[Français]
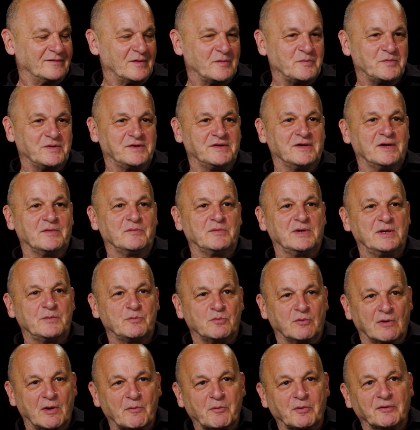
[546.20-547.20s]
épidémies,
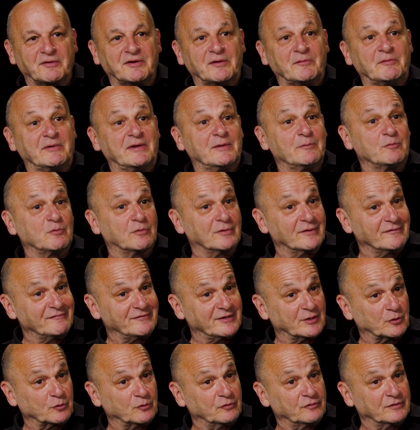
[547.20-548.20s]
pour la pandémie, pour les
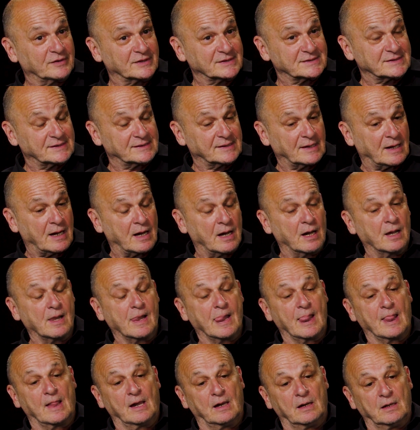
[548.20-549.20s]
virus, etc.
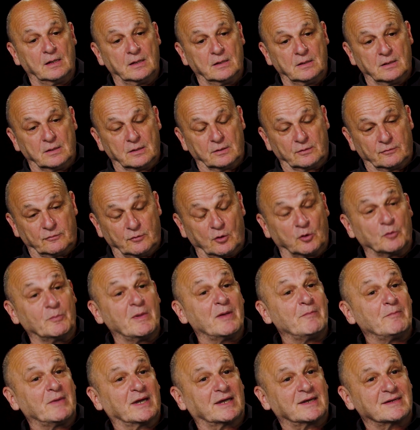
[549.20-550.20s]
Dans le
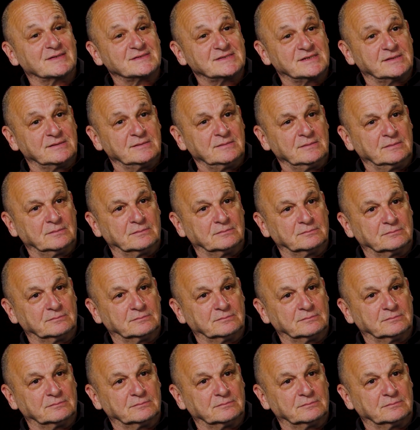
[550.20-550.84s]
même magazine,